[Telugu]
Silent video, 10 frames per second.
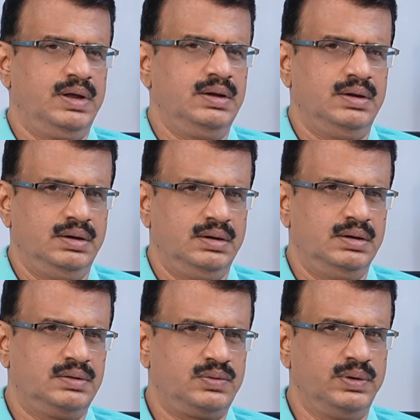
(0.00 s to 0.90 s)
యా
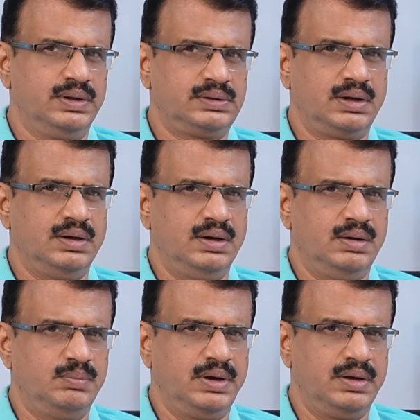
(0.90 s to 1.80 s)
సునీత
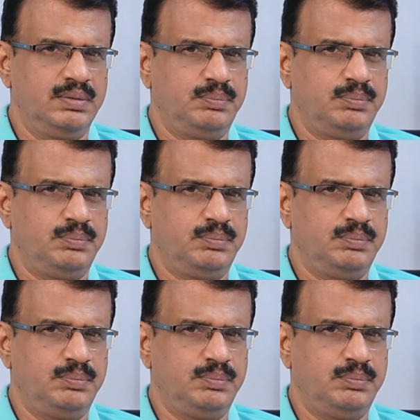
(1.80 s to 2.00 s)
ఆమె